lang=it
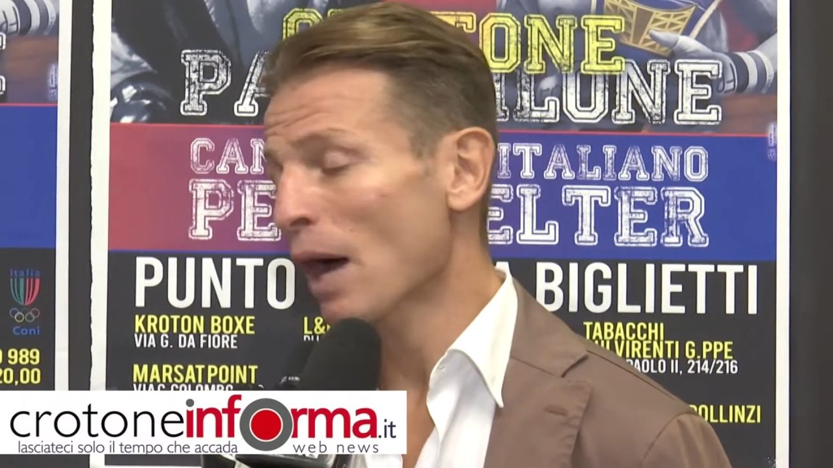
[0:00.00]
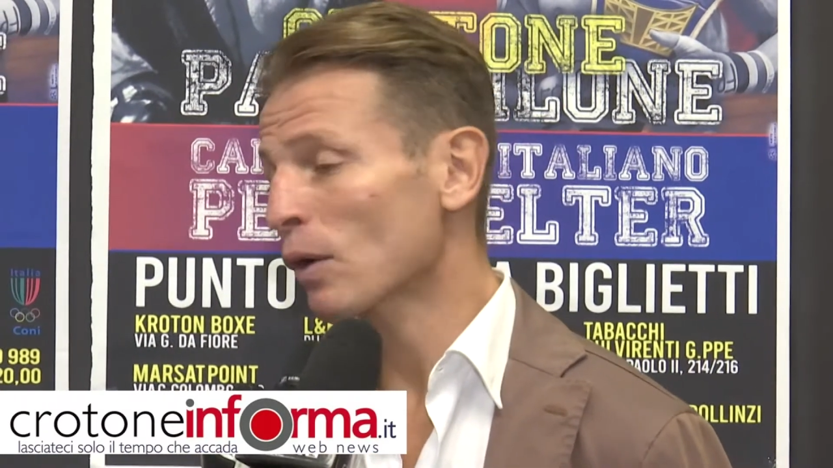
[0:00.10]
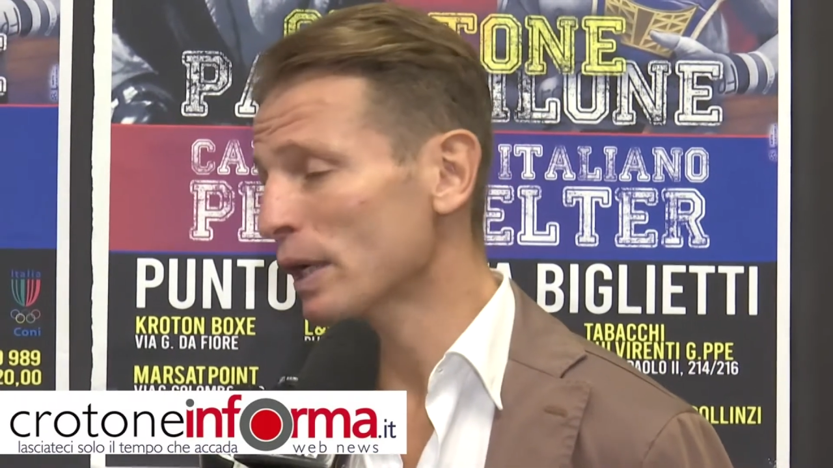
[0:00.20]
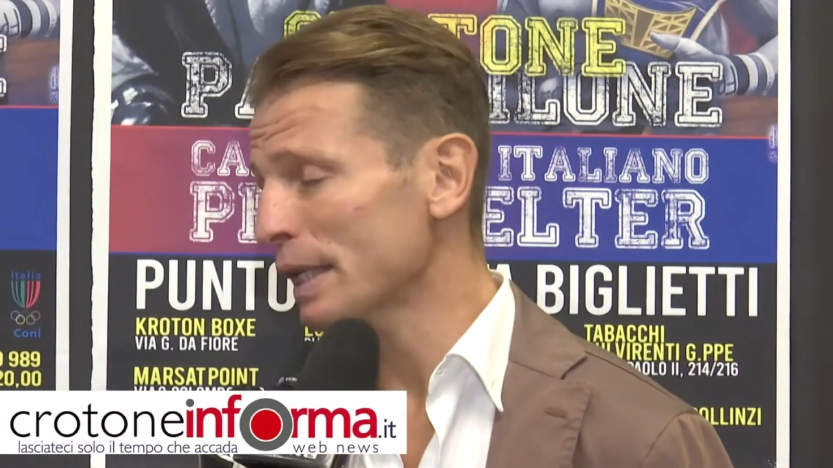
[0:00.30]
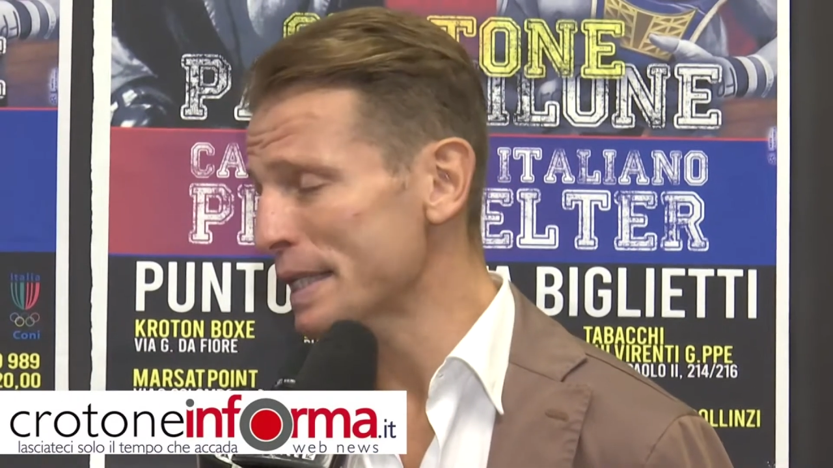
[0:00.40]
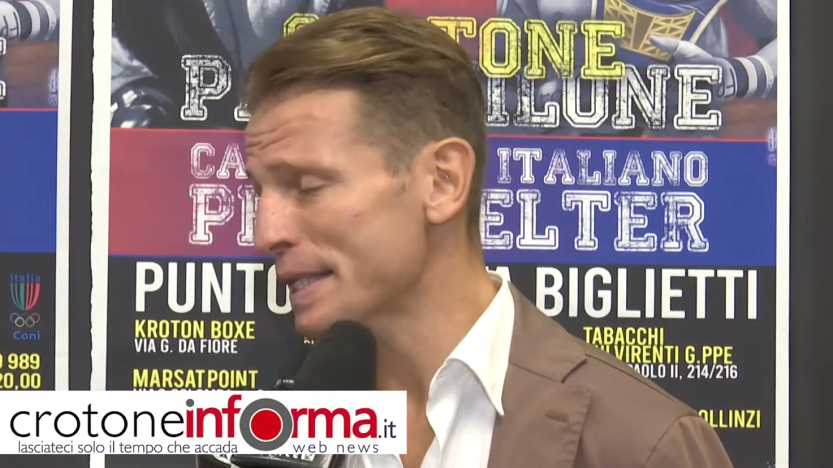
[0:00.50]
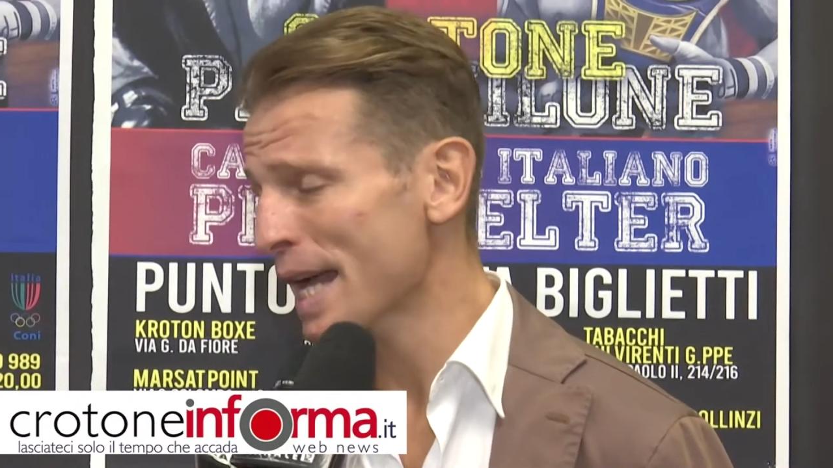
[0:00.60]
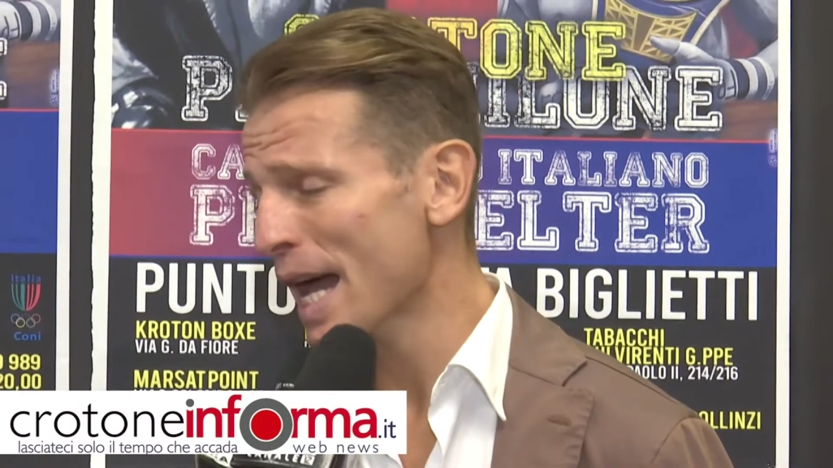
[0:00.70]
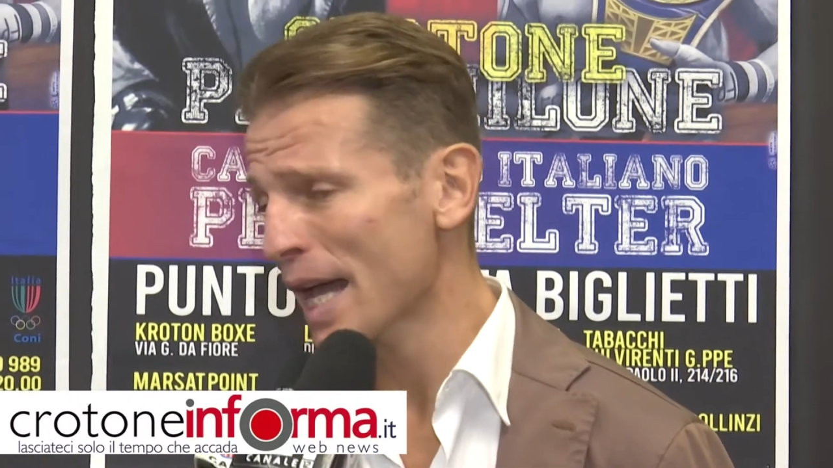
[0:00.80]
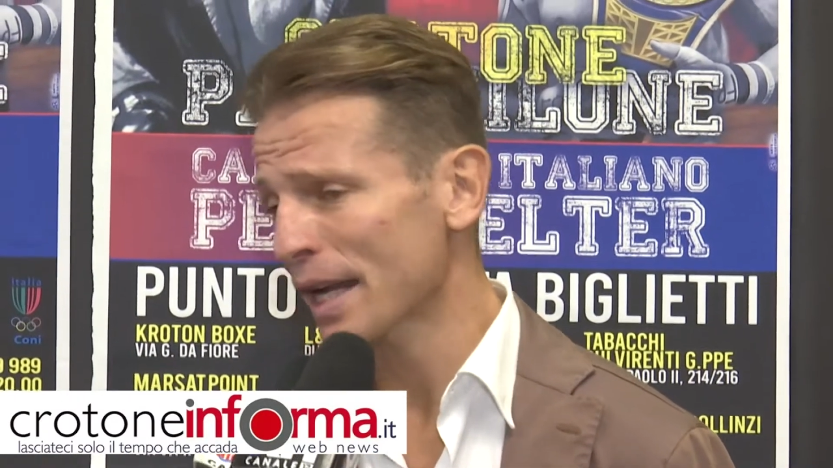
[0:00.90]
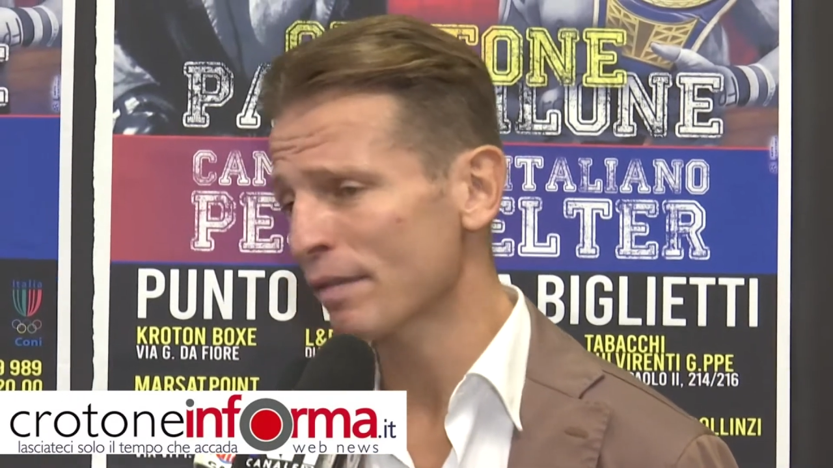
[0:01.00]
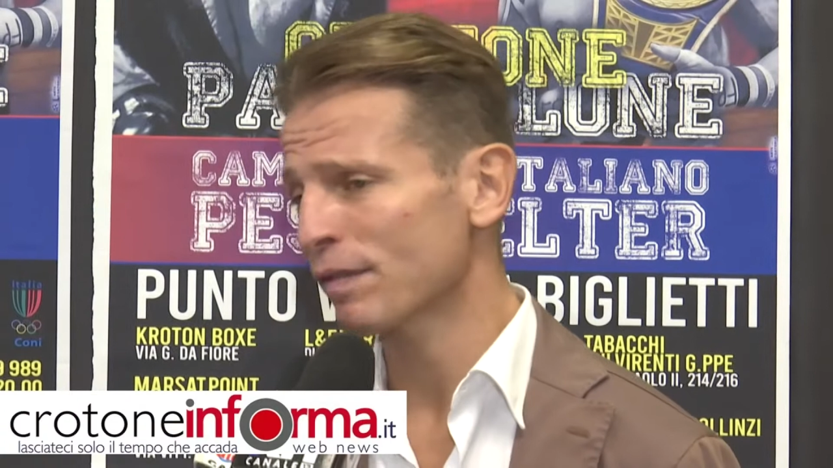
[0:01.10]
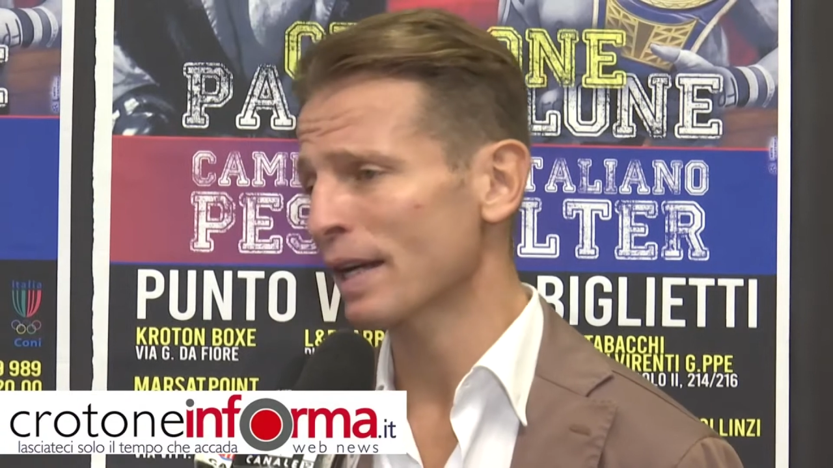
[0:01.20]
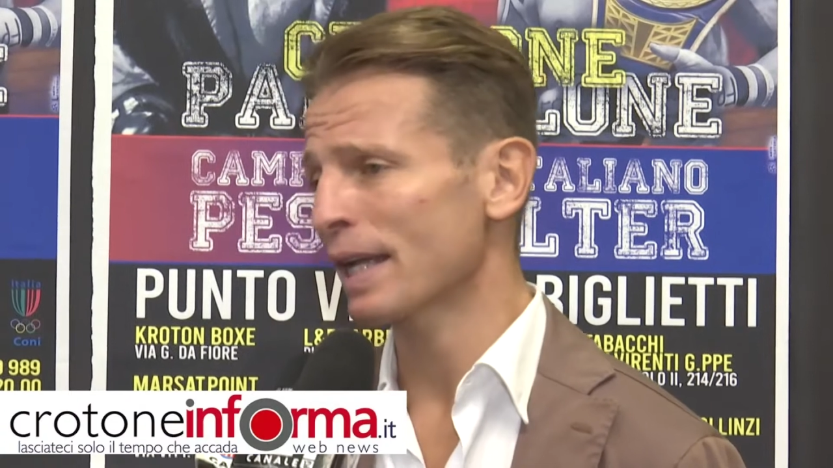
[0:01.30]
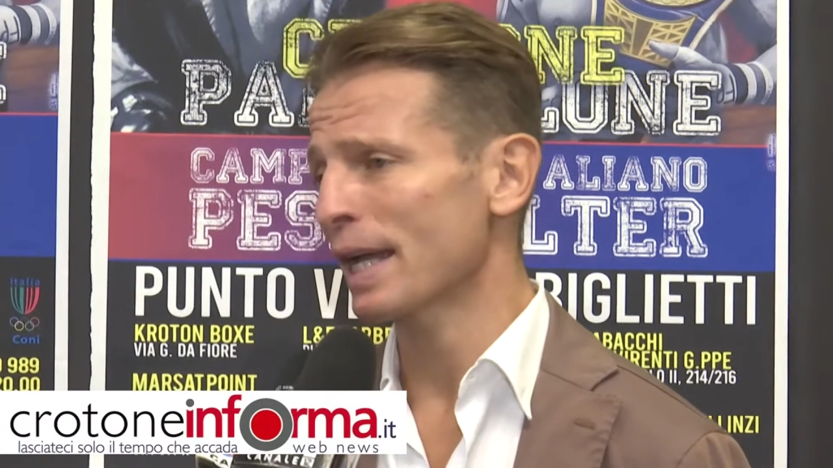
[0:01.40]
a organizzare, a
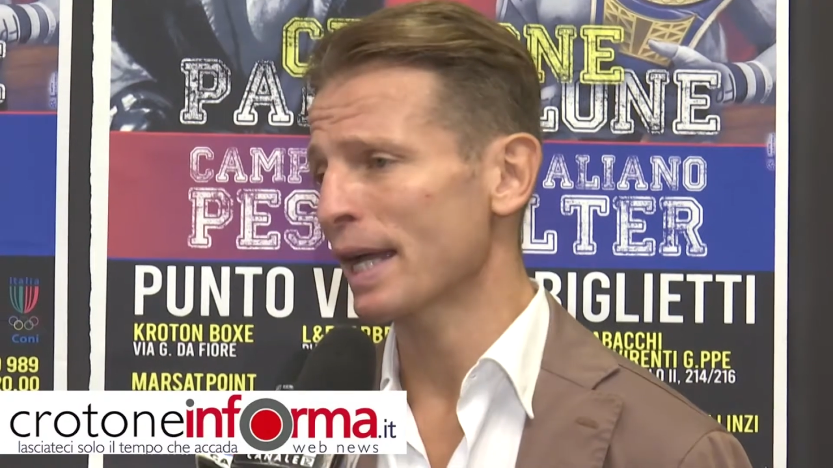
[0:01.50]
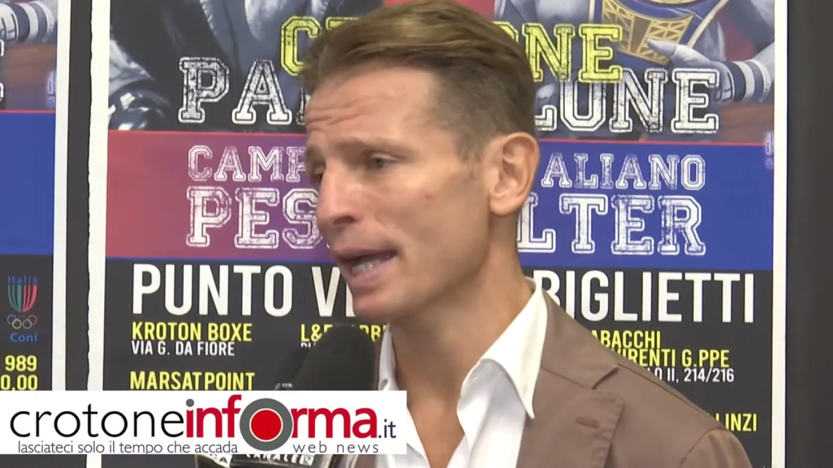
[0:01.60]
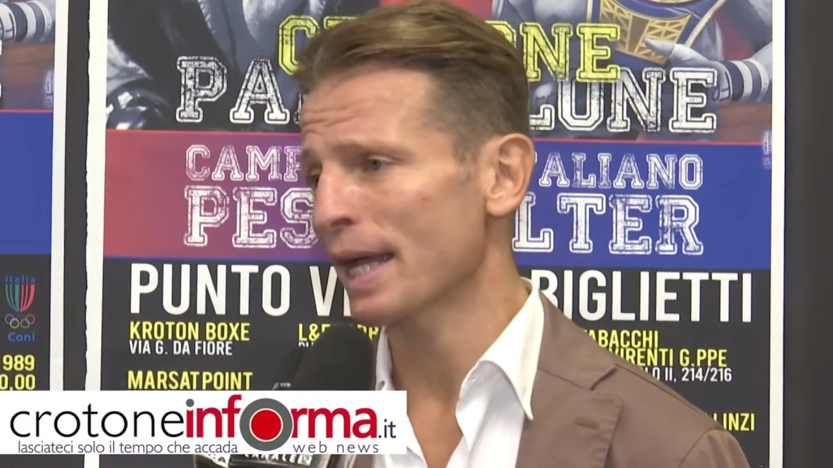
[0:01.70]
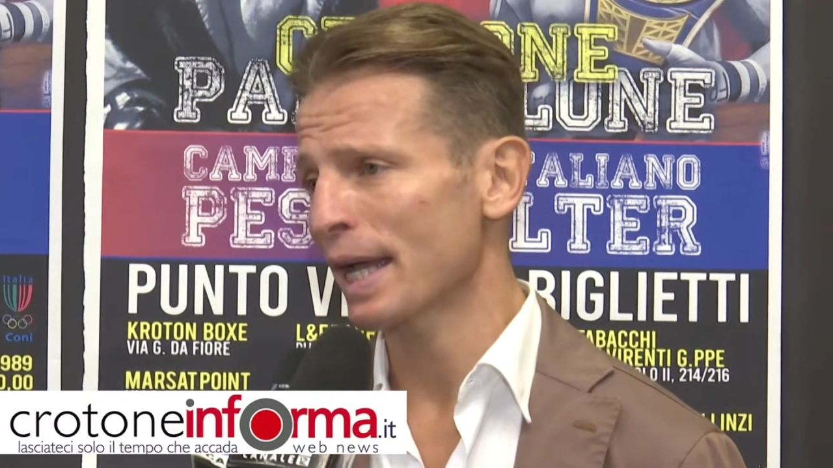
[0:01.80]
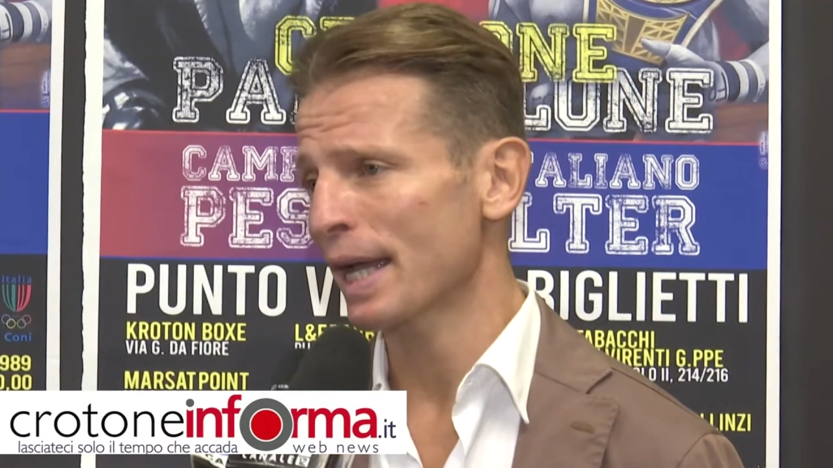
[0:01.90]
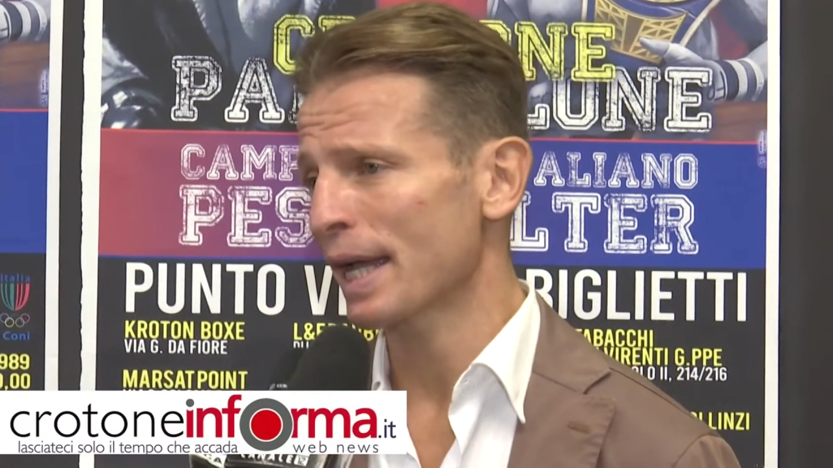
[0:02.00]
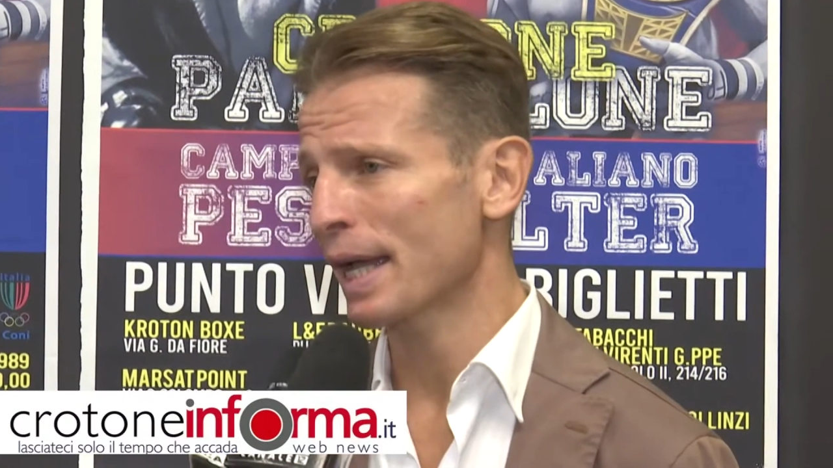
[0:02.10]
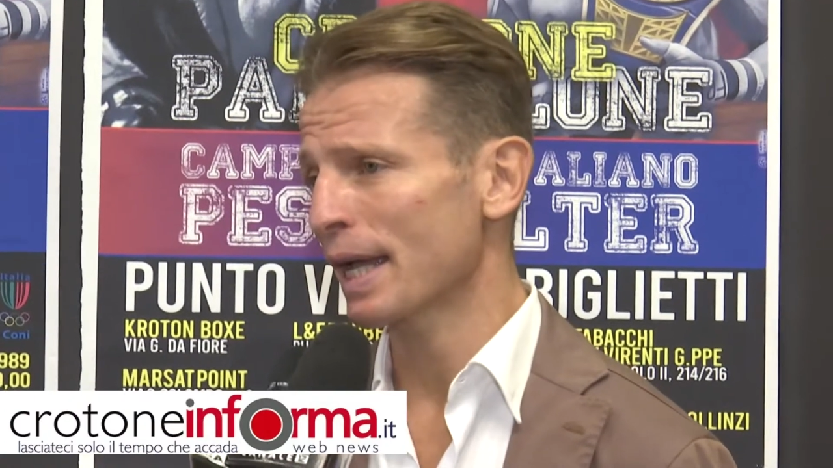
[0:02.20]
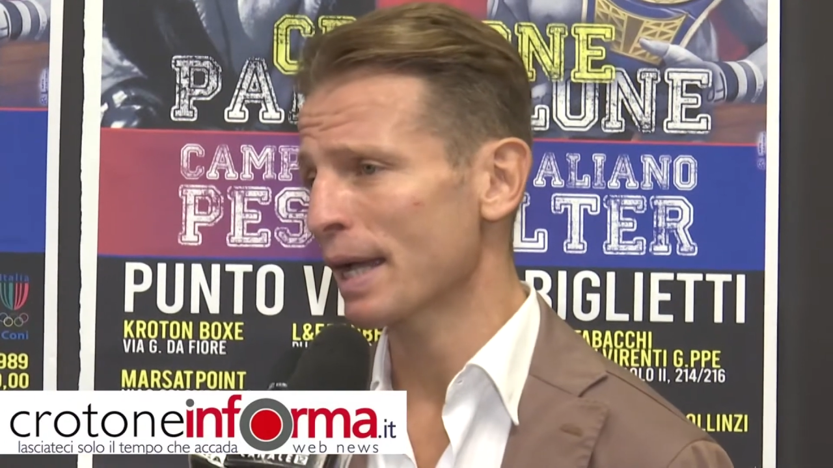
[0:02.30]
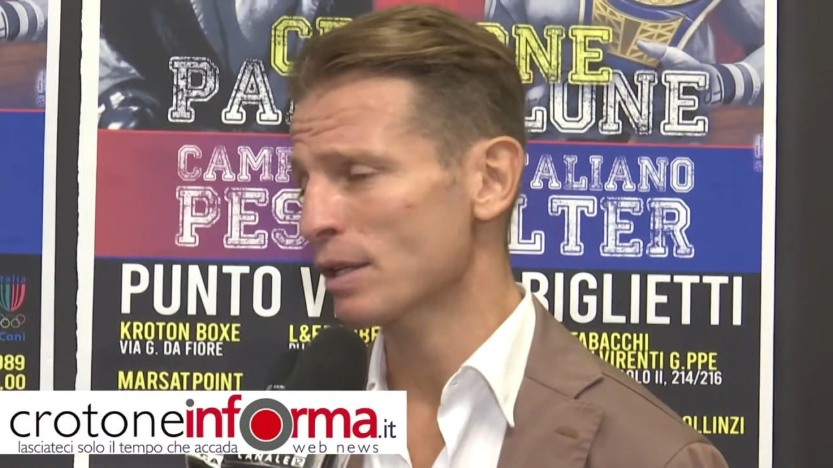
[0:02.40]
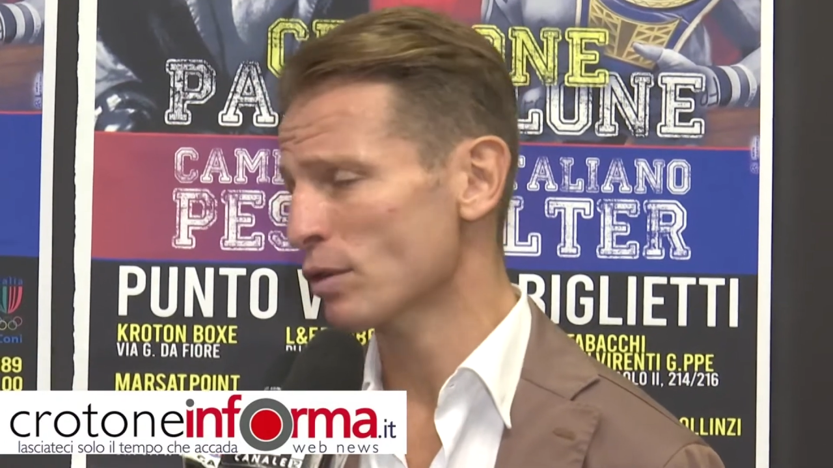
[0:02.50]
fare,